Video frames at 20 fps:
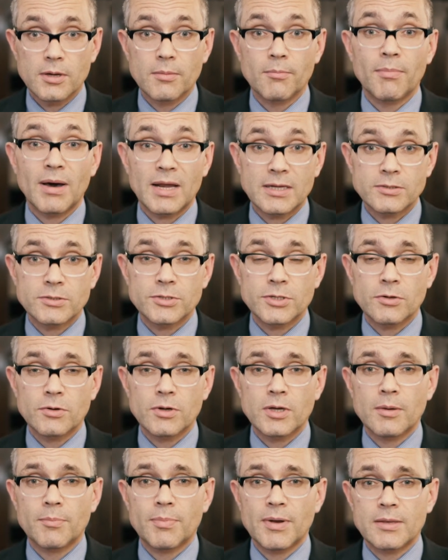Bardzo
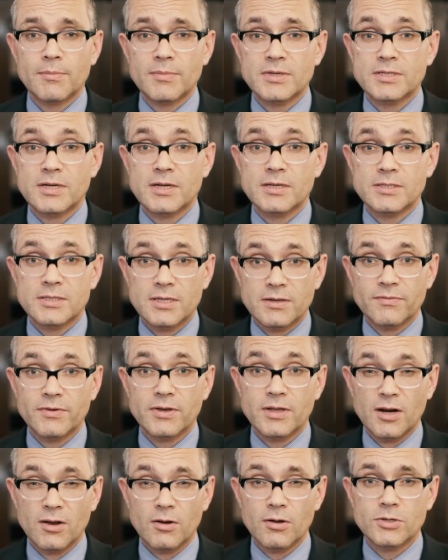dziękuję pani mecenas Sylwii
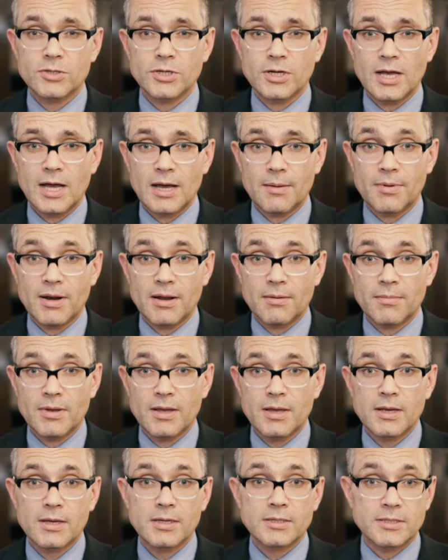Grygorczyk-Abram
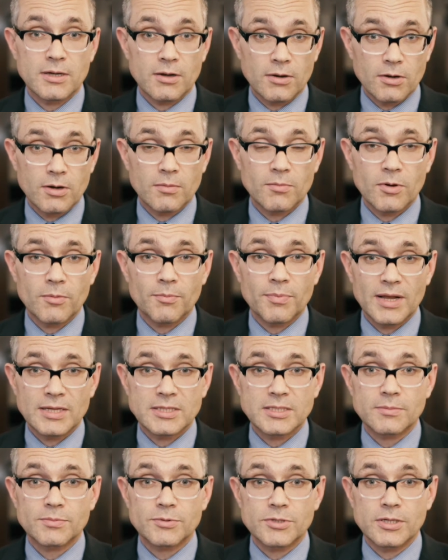za ogromną
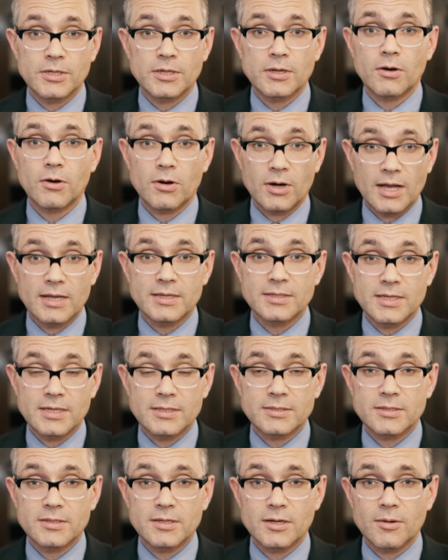pracę przy
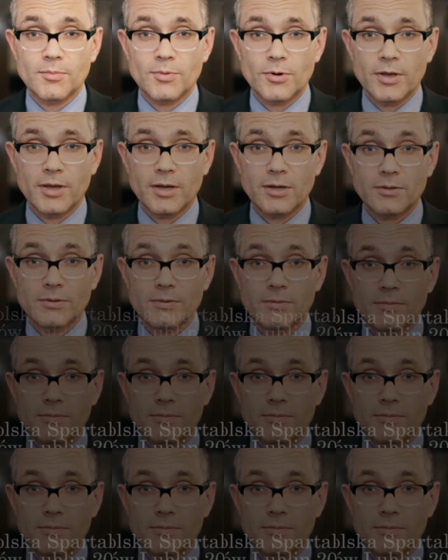organizacji tego projektu.